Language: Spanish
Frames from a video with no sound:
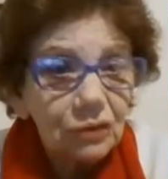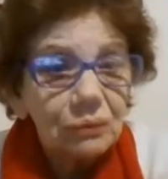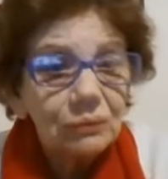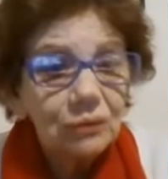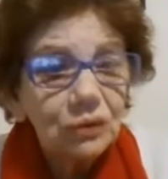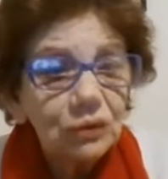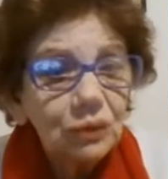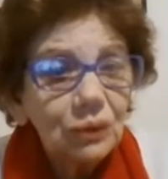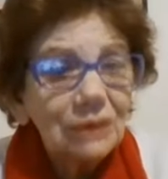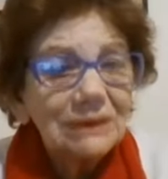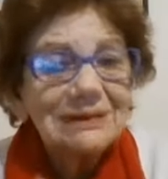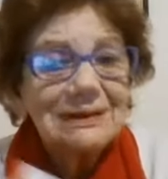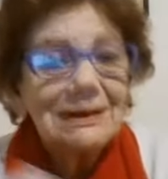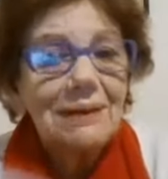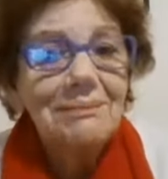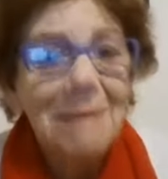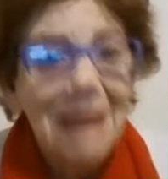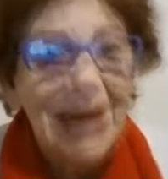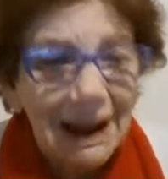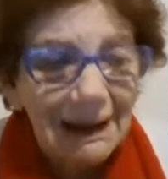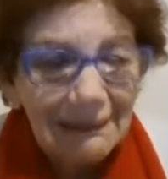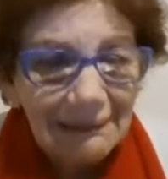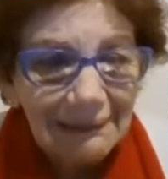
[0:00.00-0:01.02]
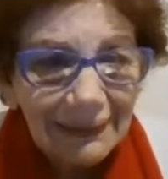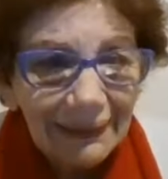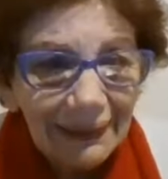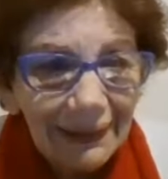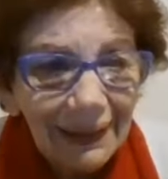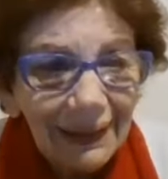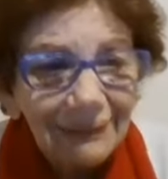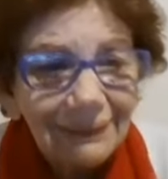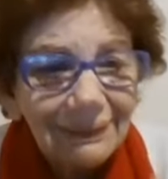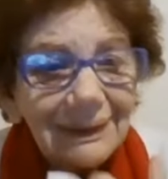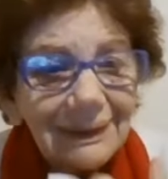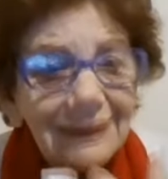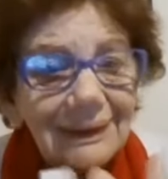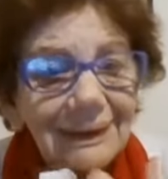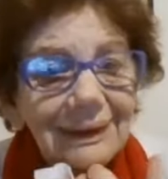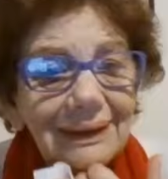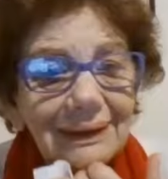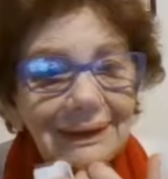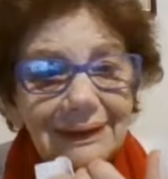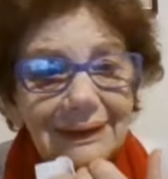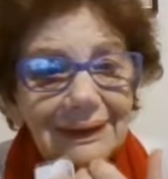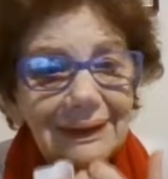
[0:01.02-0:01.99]
el mundo está mal.
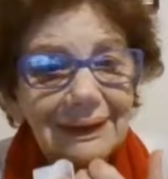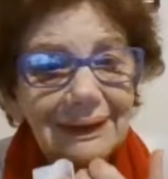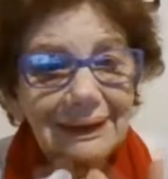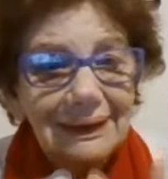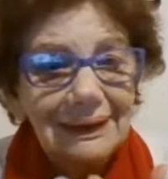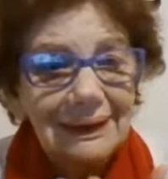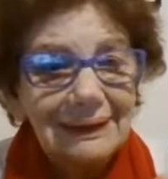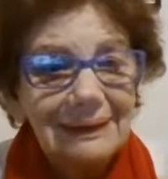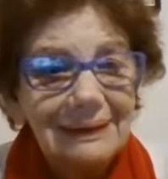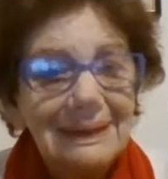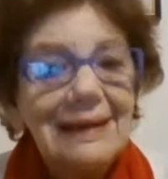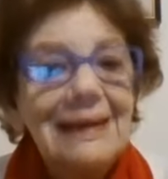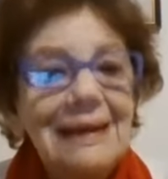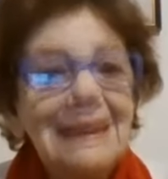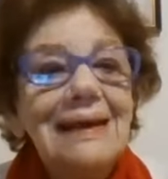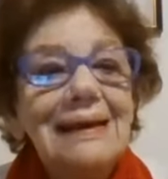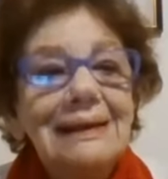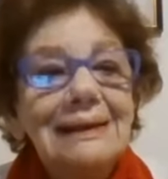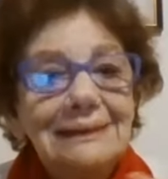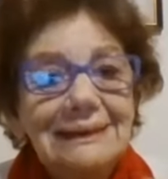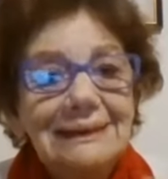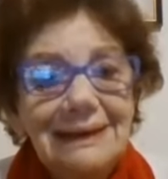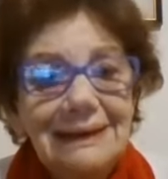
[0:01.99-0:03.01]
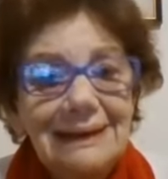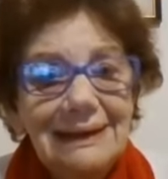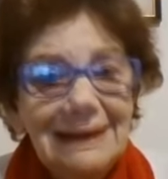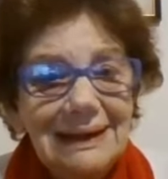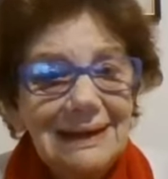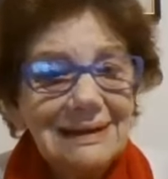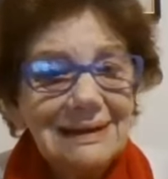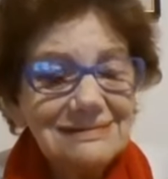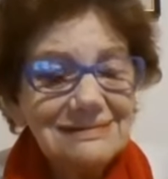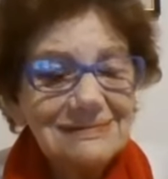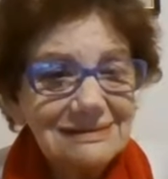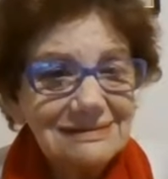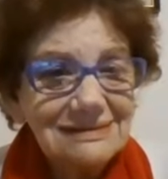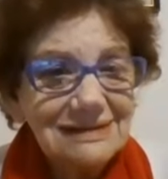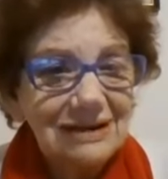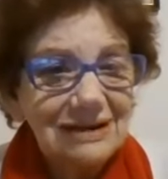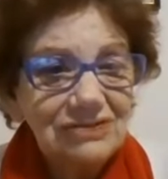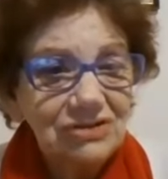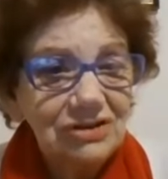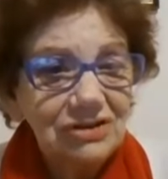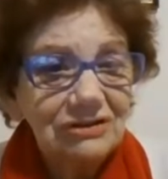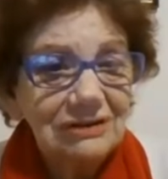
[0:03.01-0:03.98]
Nadie eh, tiene la
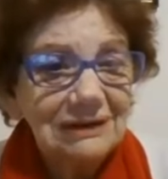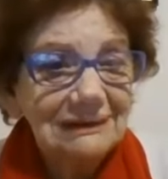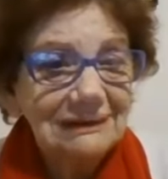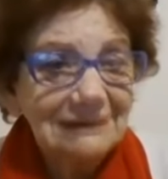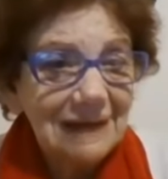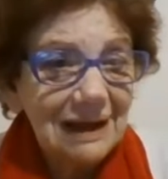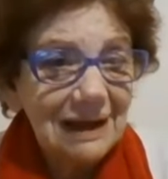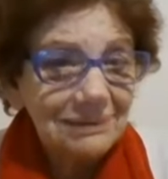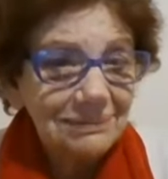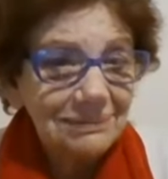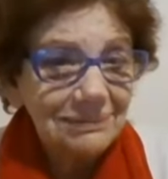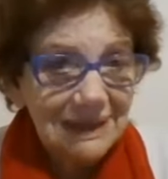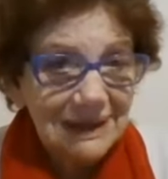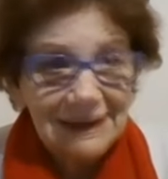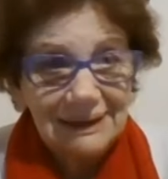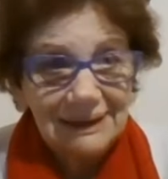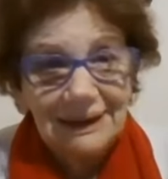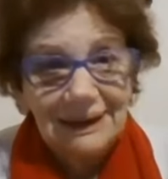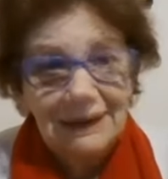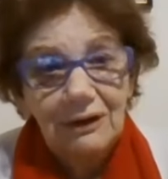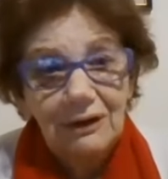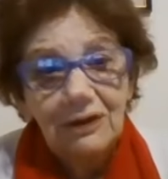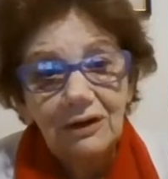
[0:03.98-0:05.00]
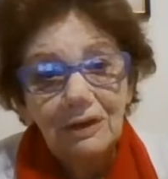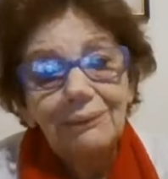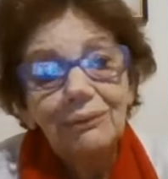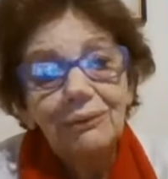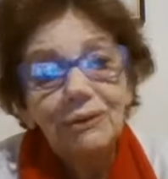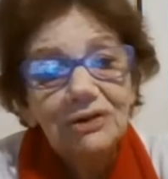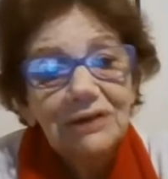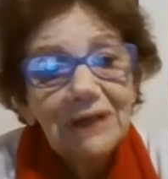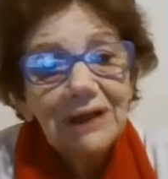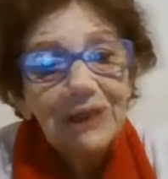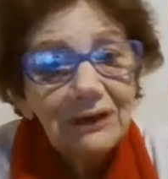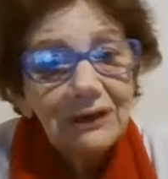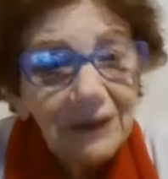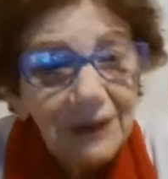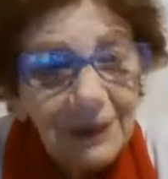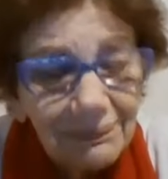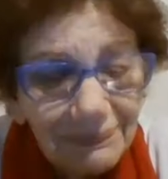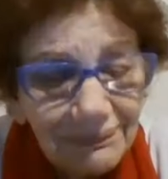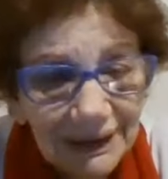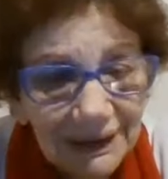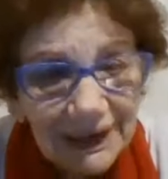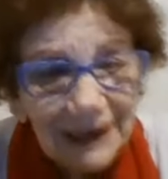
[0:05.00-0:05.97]
sensación de estar bien, ni los que mm. votaron a
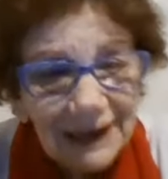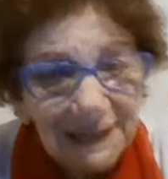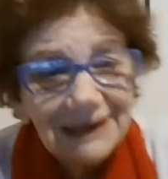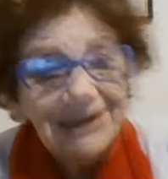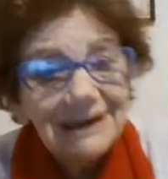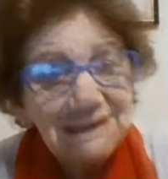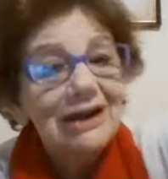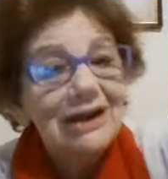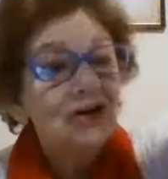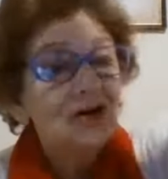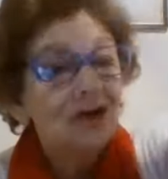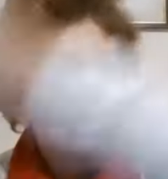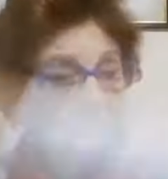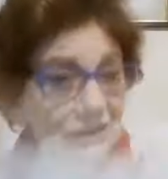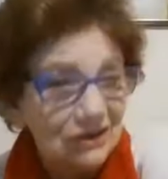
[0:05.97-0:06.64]
mi ley, ni los que